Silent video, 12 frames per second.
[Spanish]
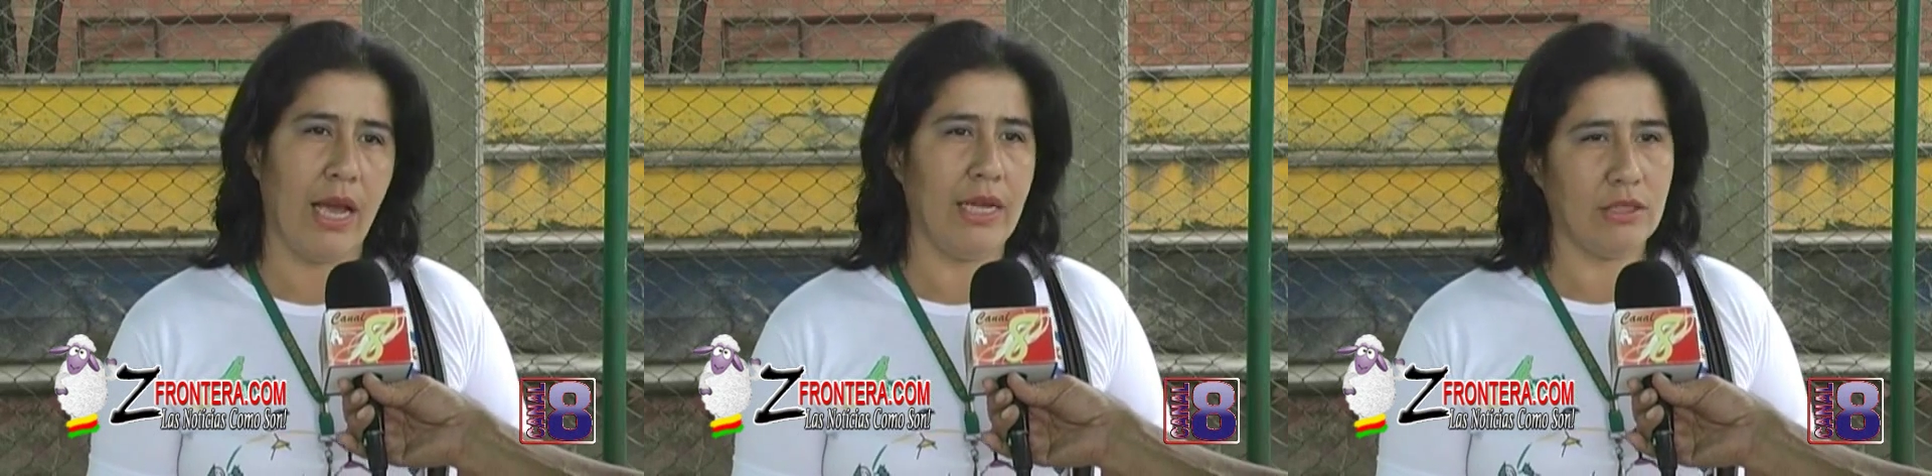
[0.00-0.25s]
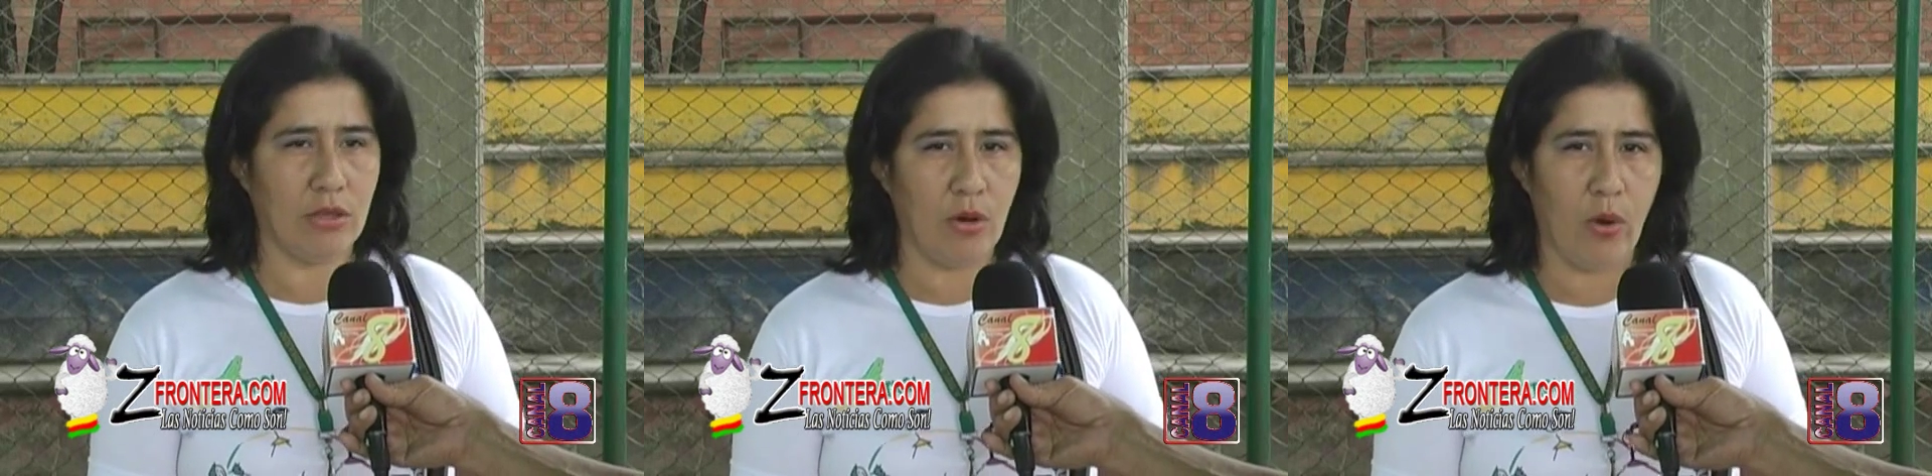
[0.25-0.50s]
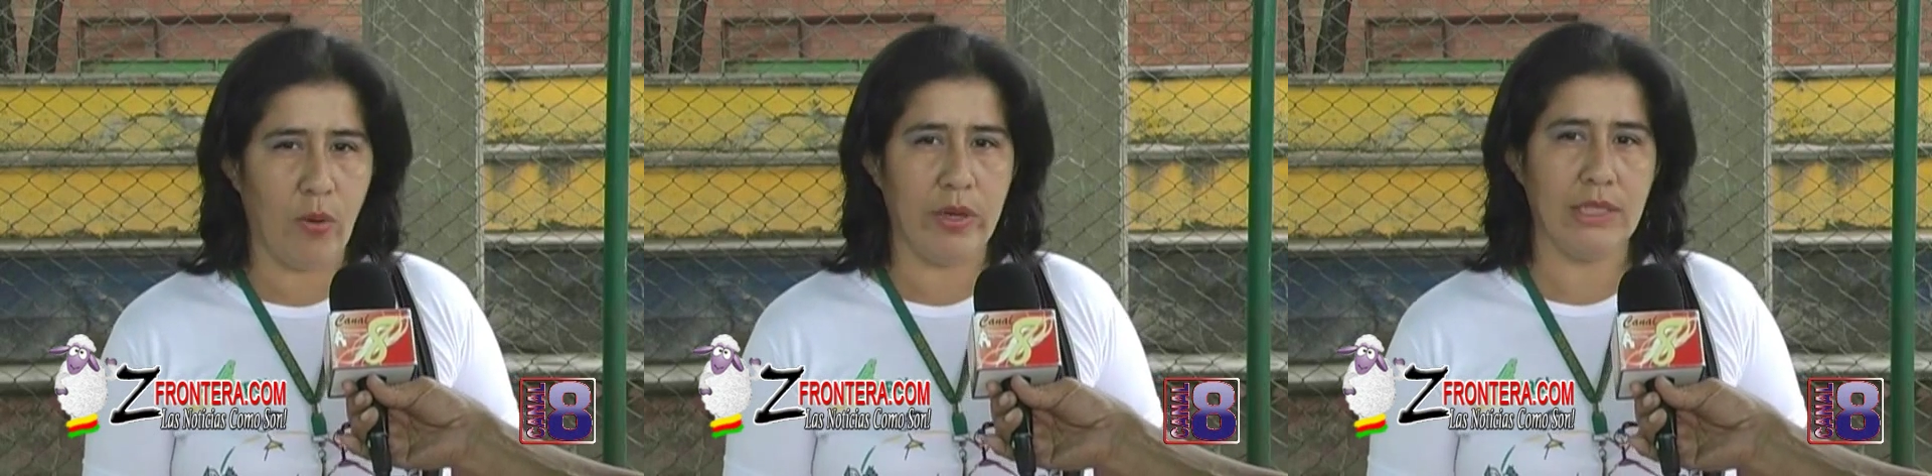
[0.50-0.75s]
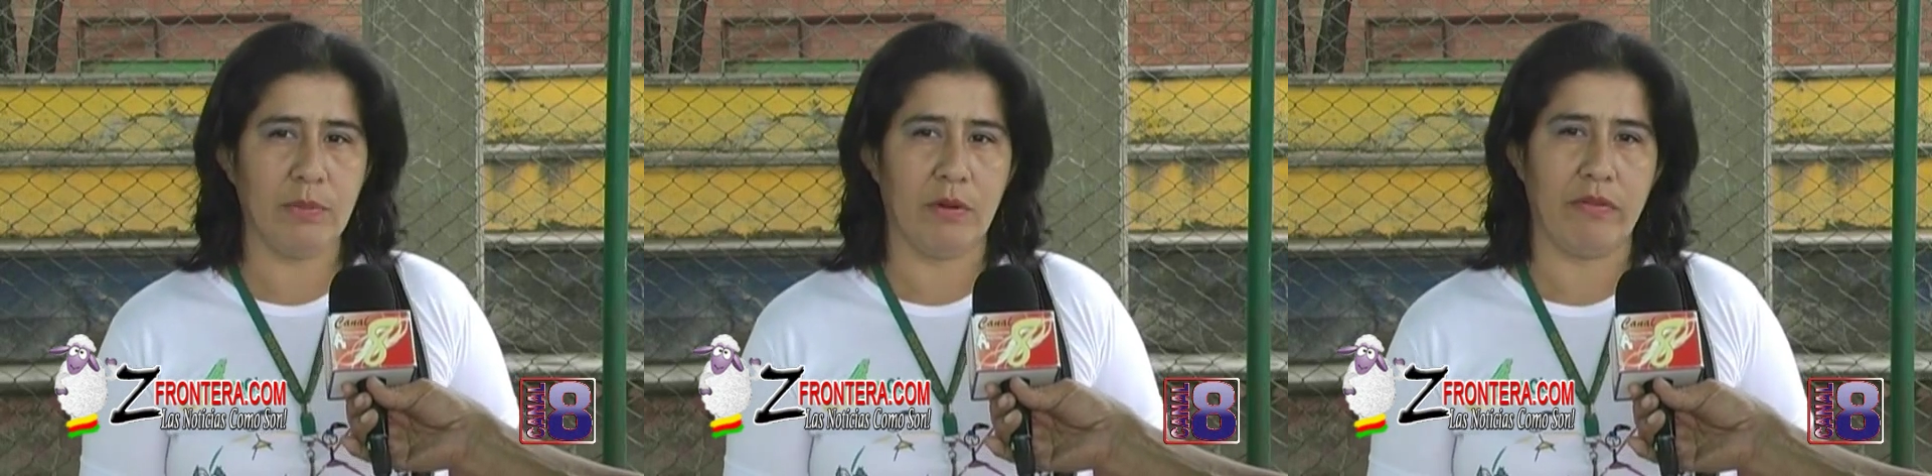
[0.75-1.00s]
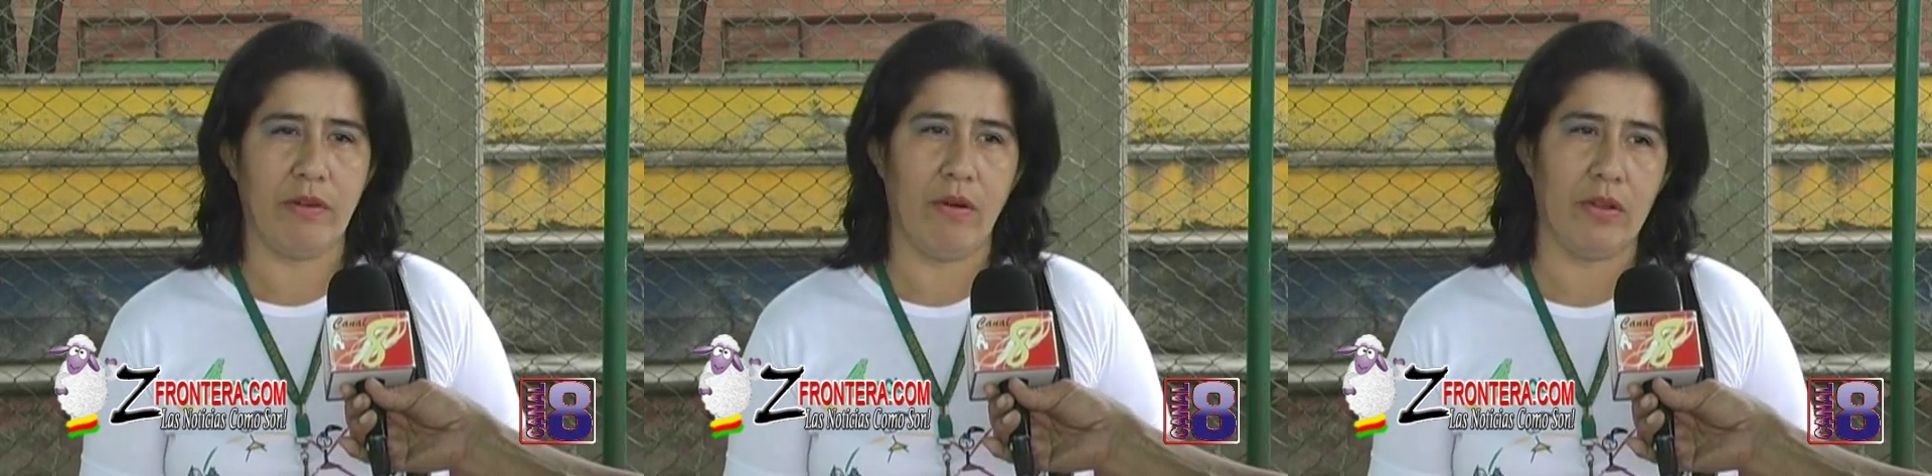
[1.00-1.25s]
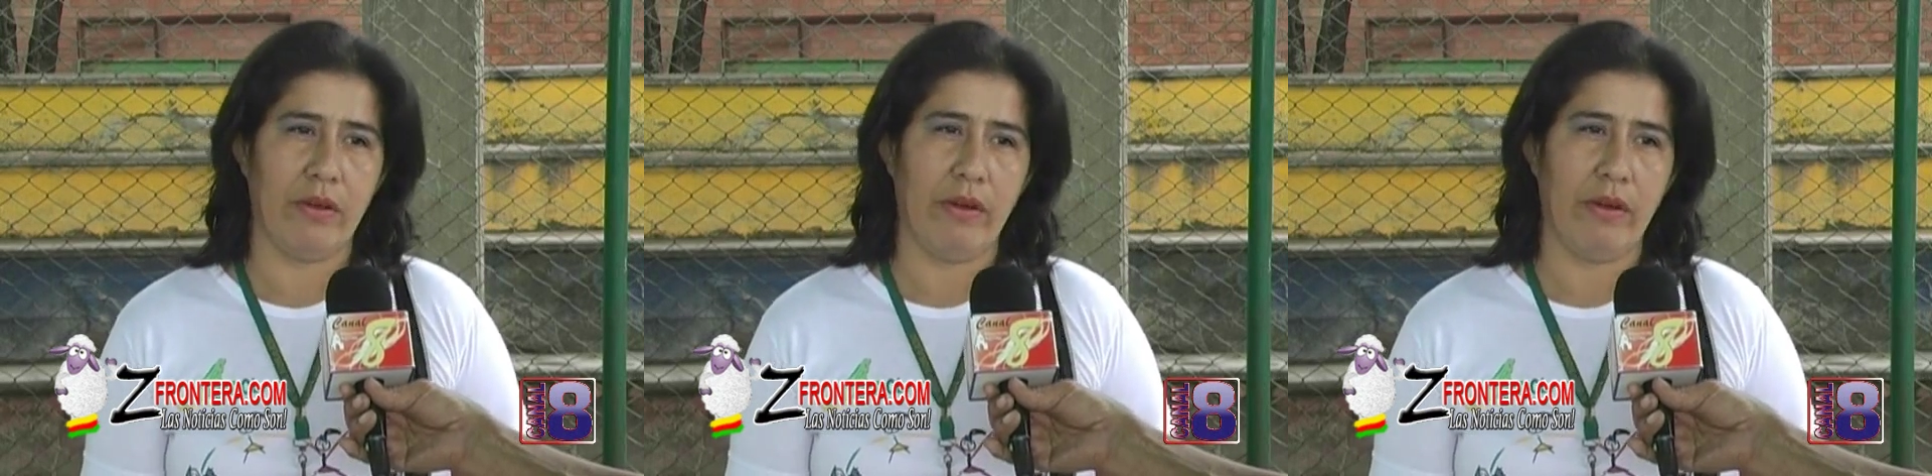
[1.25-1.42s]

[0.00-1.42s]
A esos jóvenes, por favor,